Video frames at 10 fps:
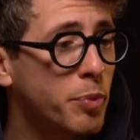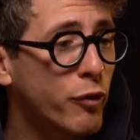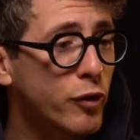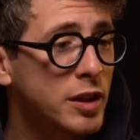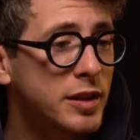
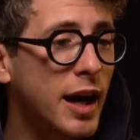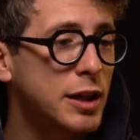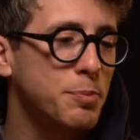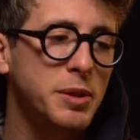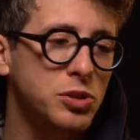Profondità,
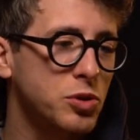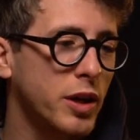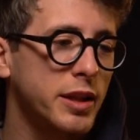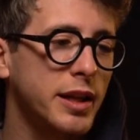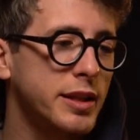
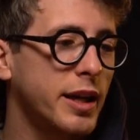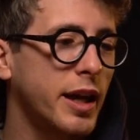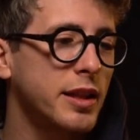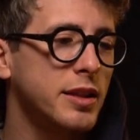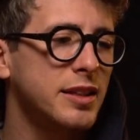spessore delle
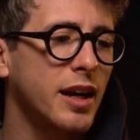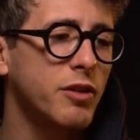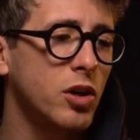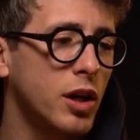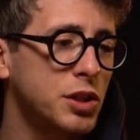tacchette
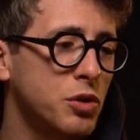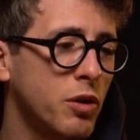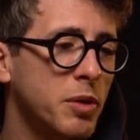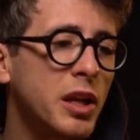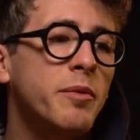3,5
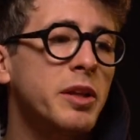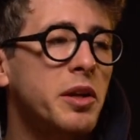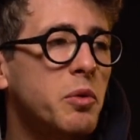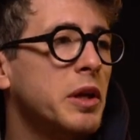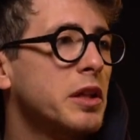
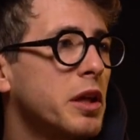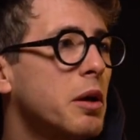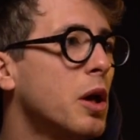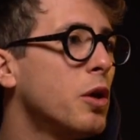mm, quindi